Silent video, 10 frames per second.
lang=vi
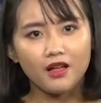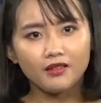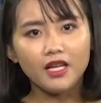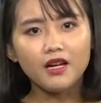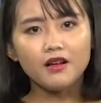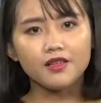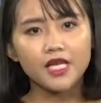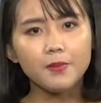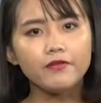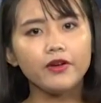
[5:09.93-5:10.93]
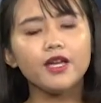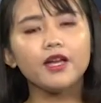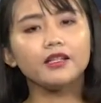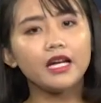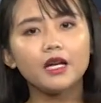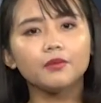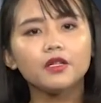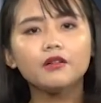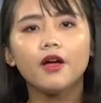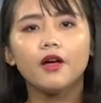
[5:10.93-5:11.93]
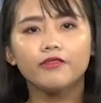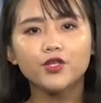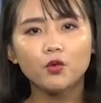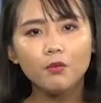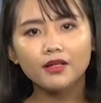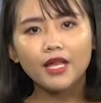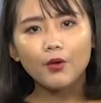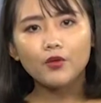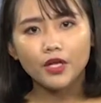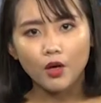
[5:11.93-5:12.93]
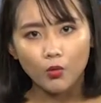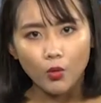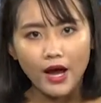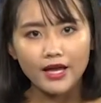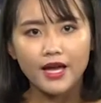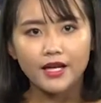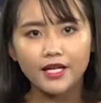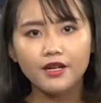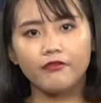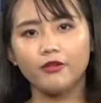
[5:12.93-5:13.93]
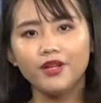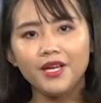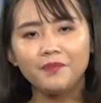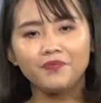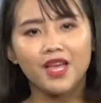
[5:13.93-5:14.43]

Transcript: Tên lửa sẽ bị phát hiện ngay lập tức vì chúng mang theo nhiệt hồng ngoại khi được phóng đi.